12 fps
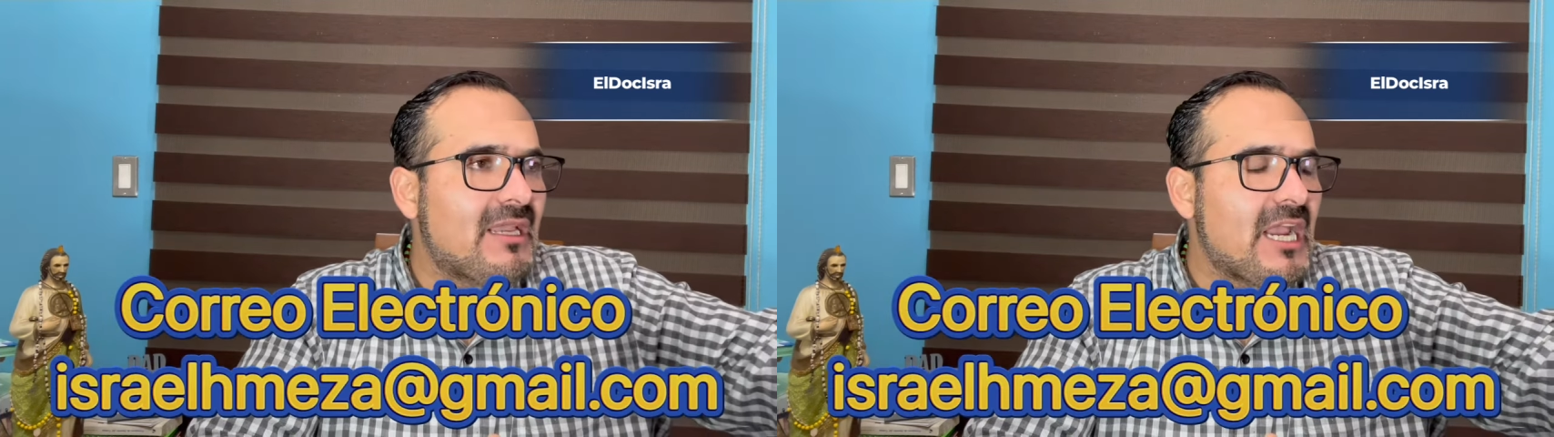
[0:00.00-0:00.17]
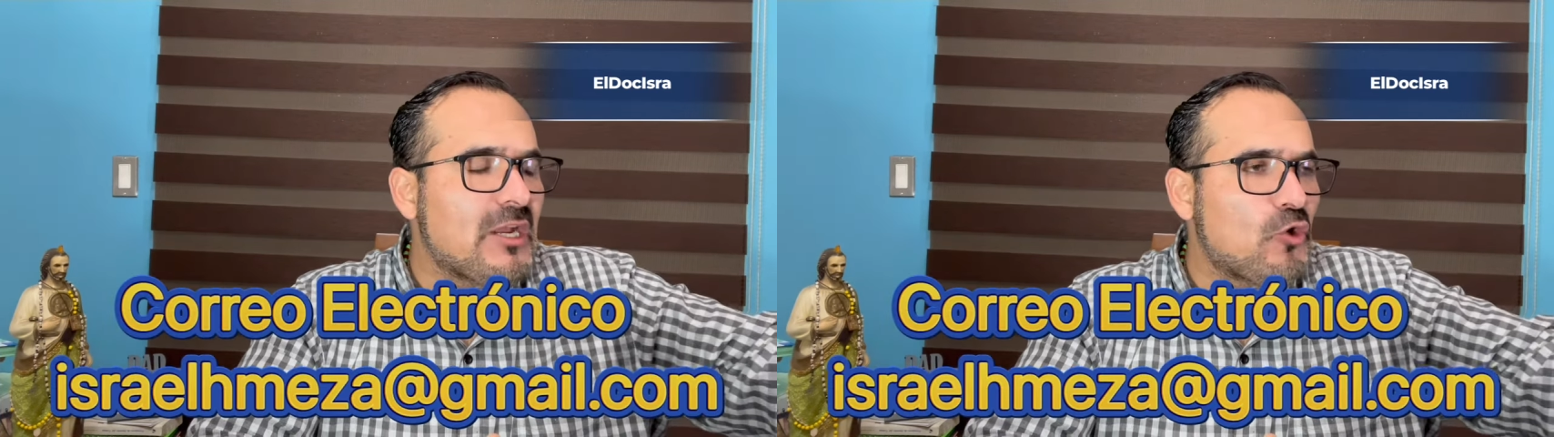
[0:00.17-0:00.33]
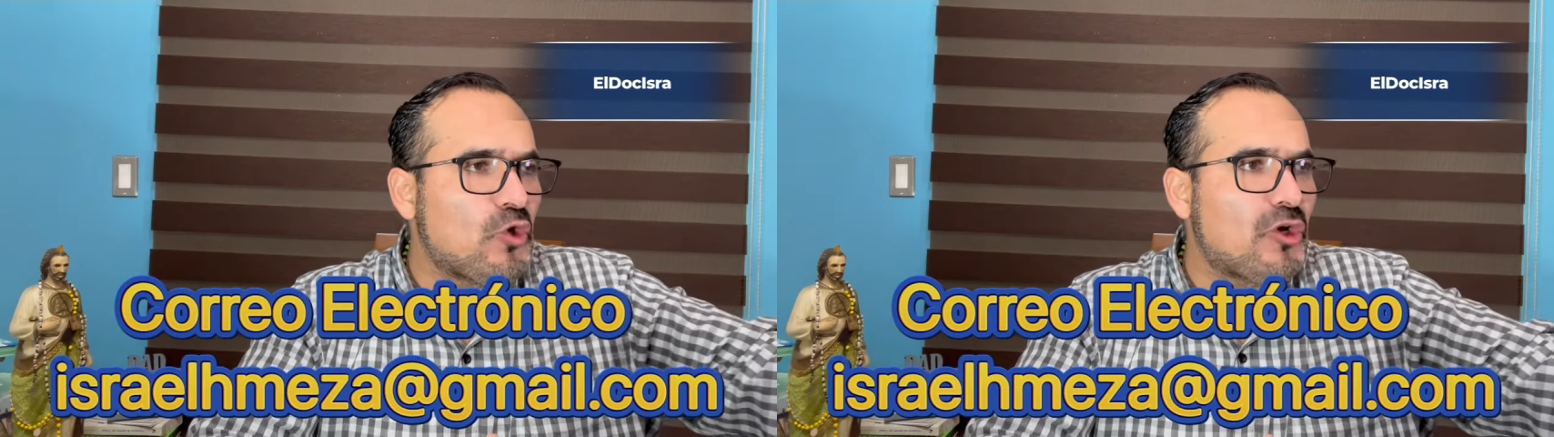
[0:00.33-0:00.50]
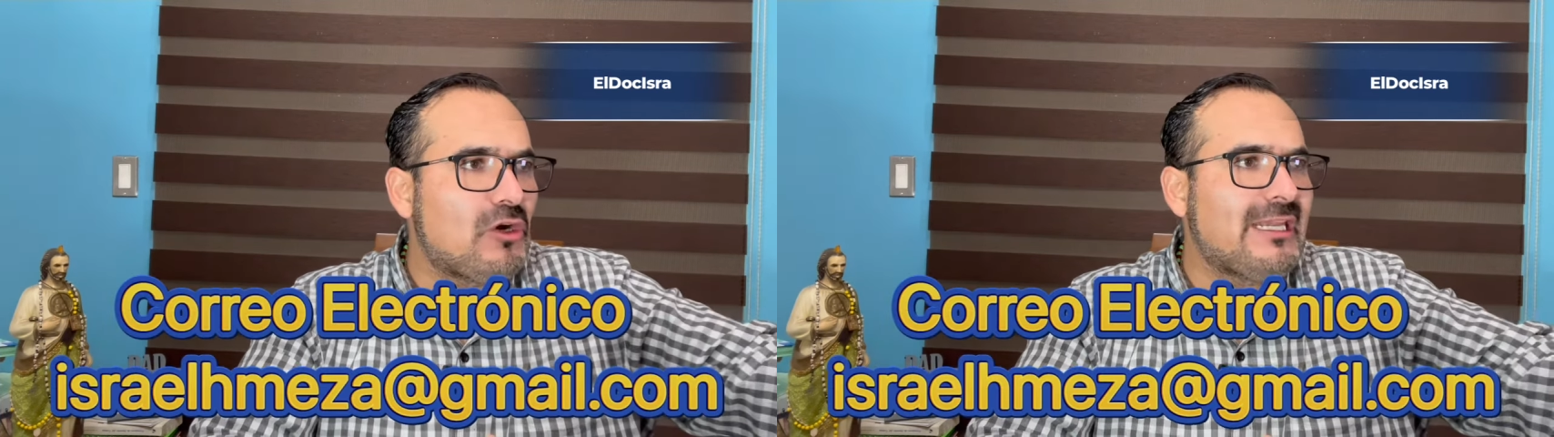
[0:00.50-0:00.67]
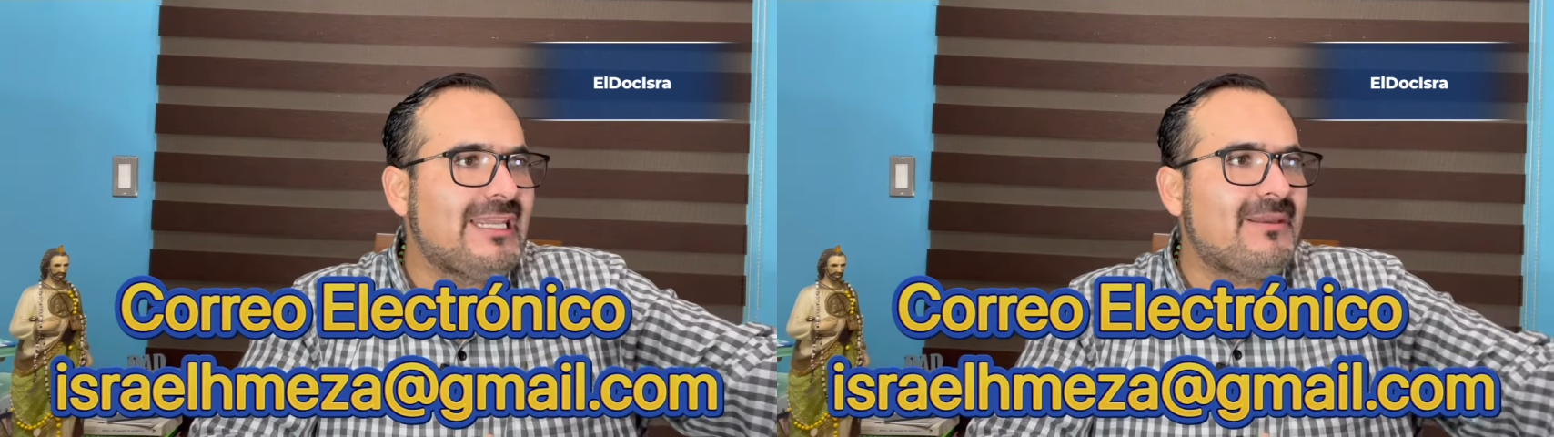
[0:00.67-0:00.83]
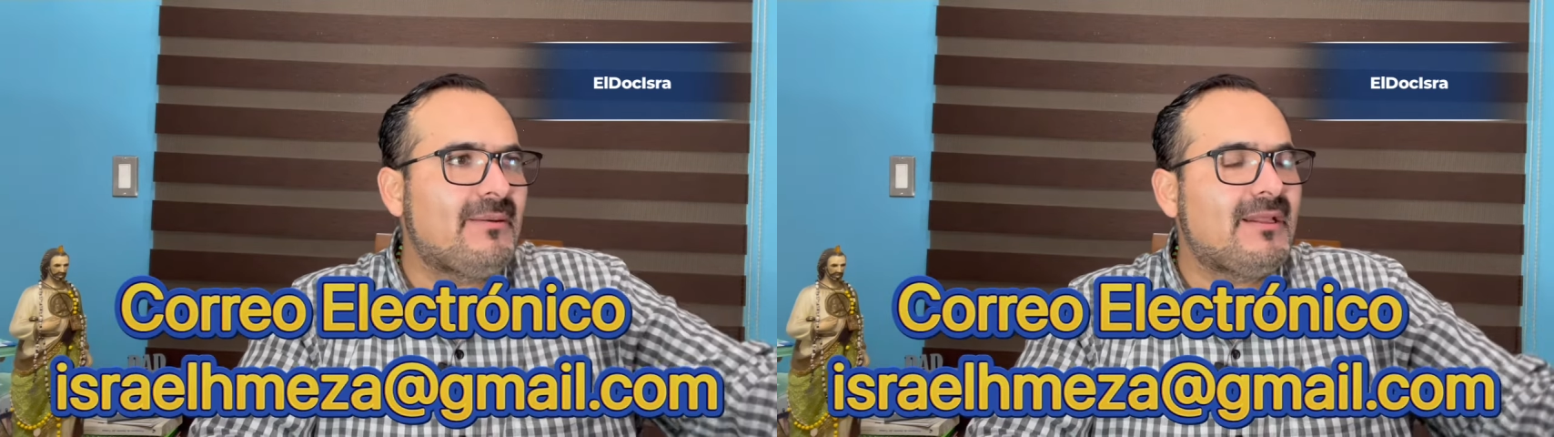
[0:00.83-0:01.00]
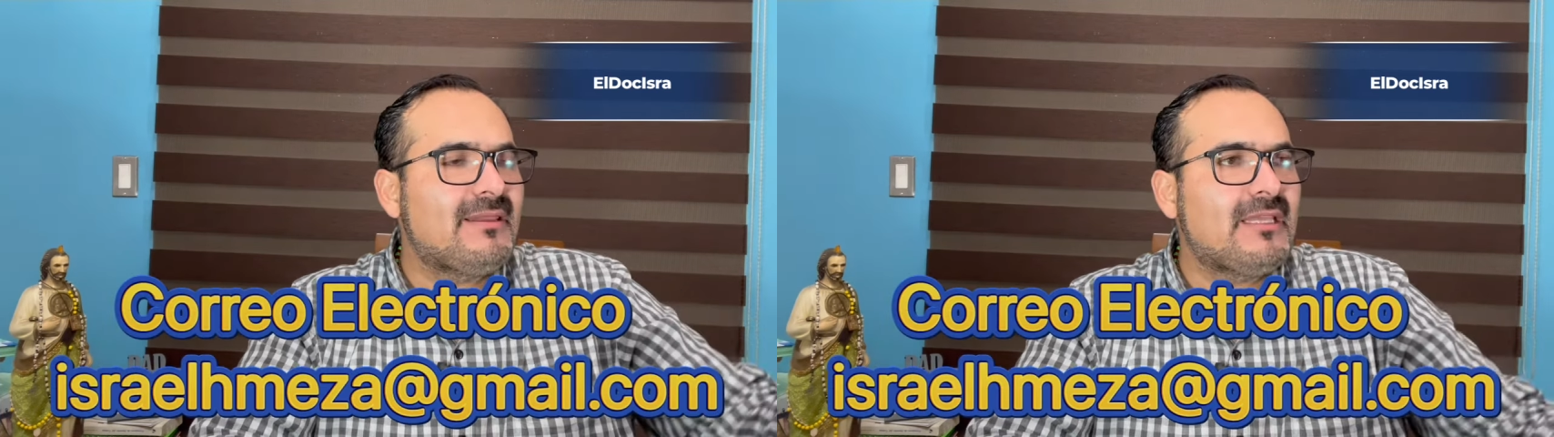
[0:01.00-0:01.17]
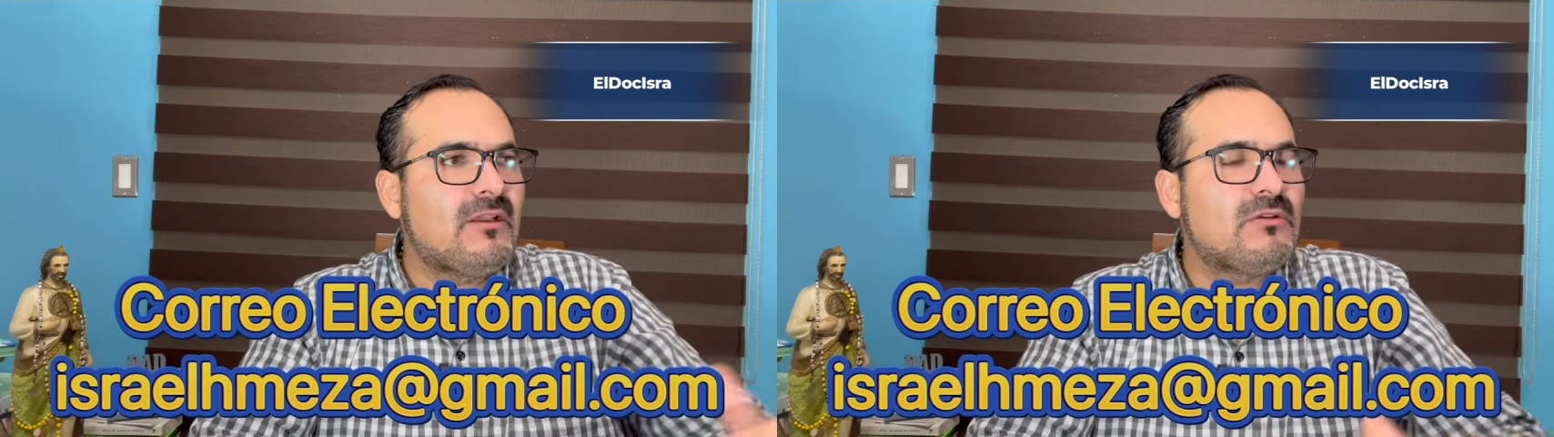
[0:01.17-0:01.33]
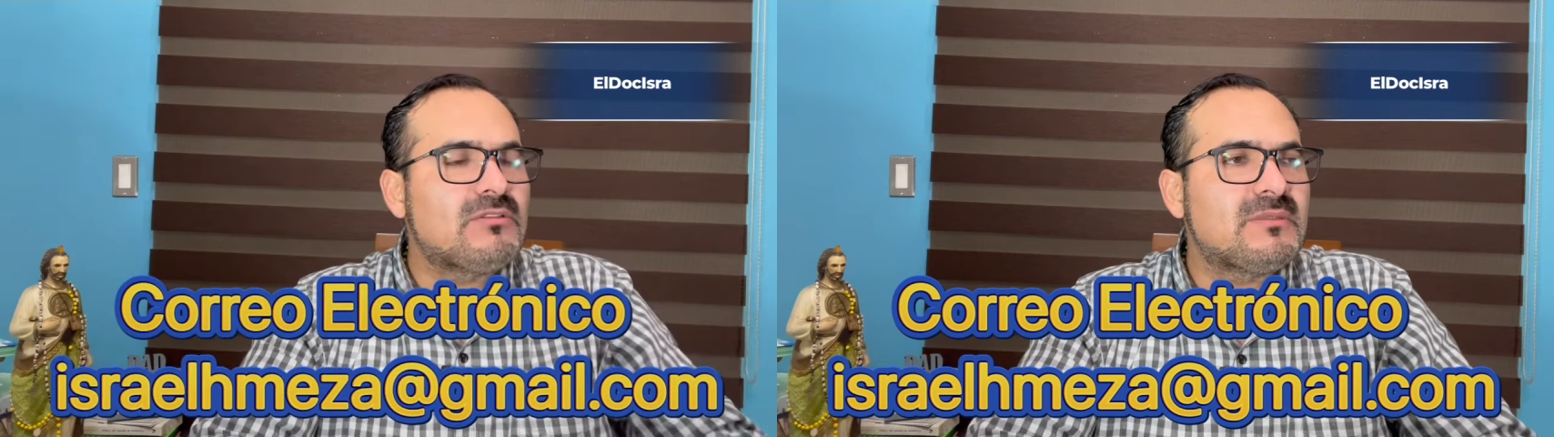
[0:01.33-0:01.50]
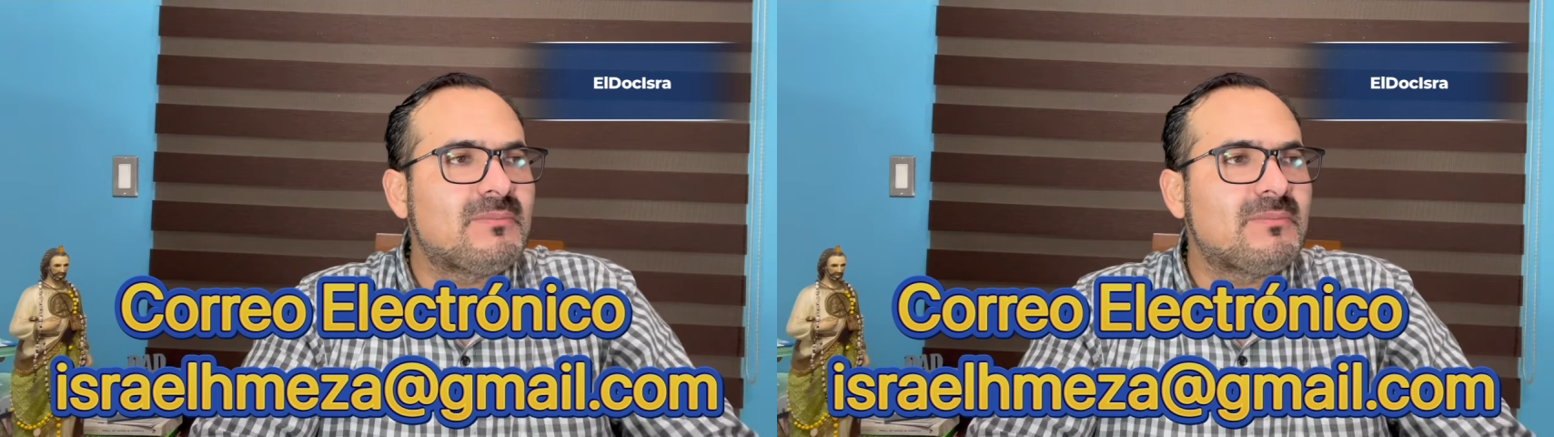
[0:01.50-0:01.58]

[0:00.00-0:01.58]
en unión libre, tengo